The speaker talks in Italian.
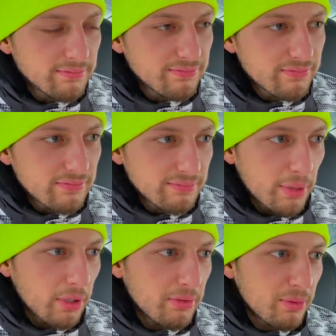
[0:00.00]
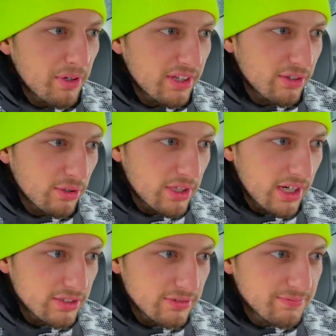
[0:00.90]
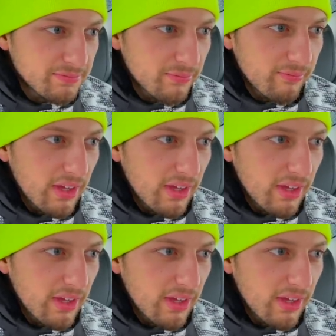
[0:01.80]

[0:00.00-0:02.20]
No. Ah. Però non mi sembrava tanto il caso. No.